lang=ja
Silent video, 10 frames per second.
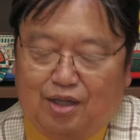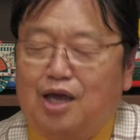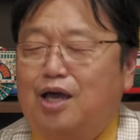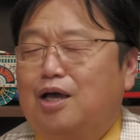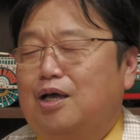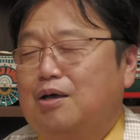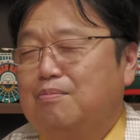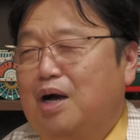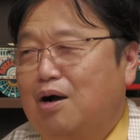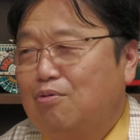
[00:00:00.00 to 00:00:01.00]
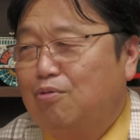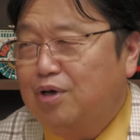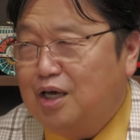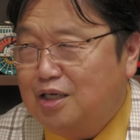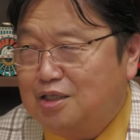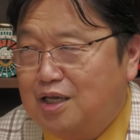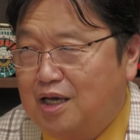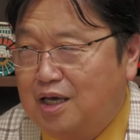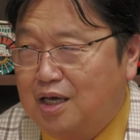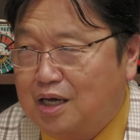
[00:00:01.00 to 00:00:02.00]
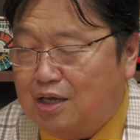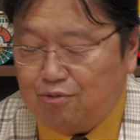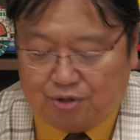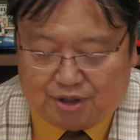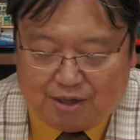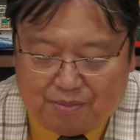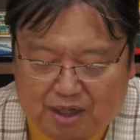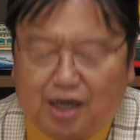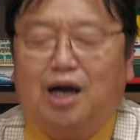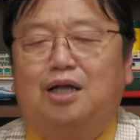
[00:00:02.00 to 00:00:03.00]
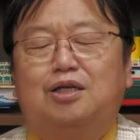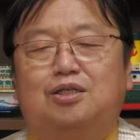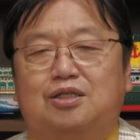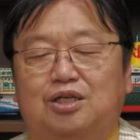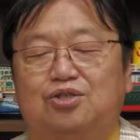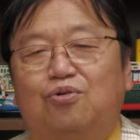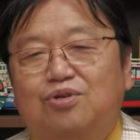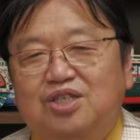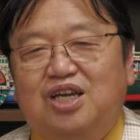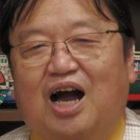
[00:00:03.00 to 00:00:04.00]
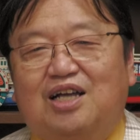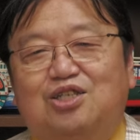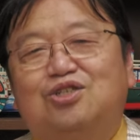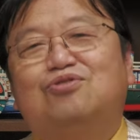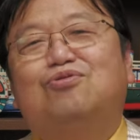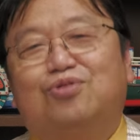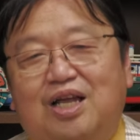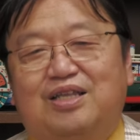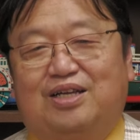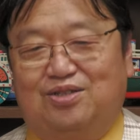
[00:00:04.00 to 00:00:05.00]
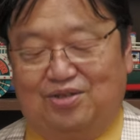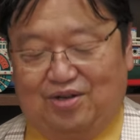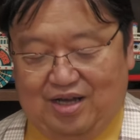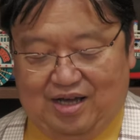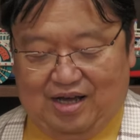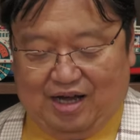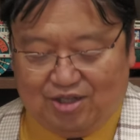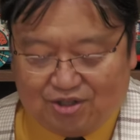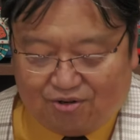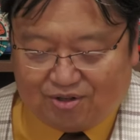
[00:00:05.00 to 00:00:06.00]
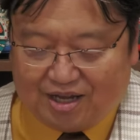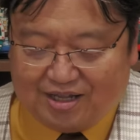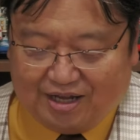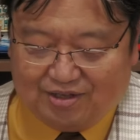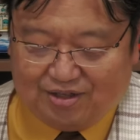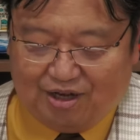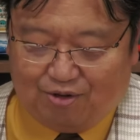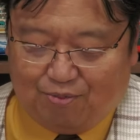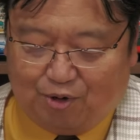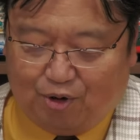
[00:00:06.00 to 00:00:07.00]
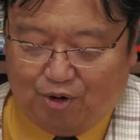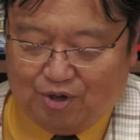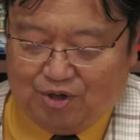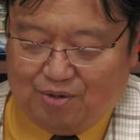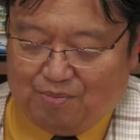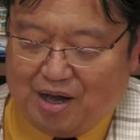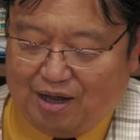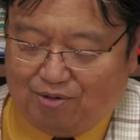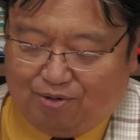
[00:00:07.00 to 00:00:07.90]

んで、まあ合計して映画として見りゃですね正直はちじゅうごてんなんですよ。はちじゅうごてんなんですけども、まああ